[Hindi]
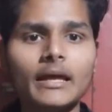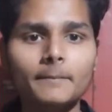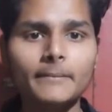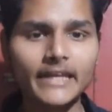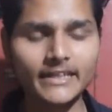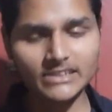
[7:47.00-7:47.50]

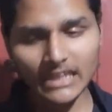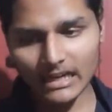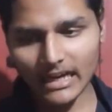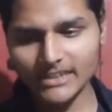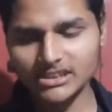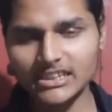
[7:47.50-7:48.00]
मेरा चैनल
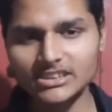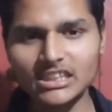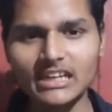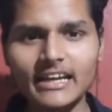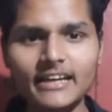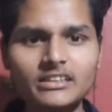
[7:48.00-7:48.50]
आज नहीं चल
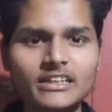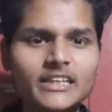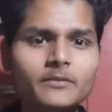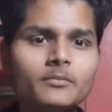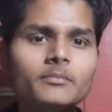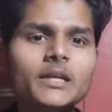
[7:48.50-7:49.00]
रहा है
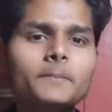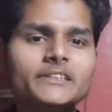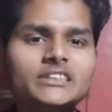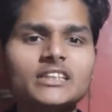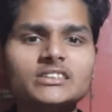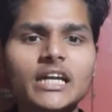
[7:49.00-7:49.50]
करीबन मेरे
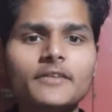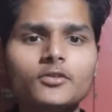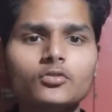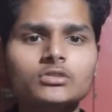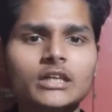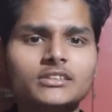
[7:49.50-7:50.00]
पचास साठ
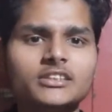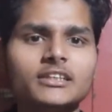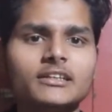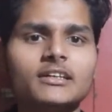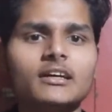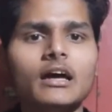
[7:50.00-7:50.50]
व्यूज़ आते
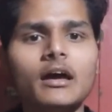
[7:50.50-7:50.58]
हैं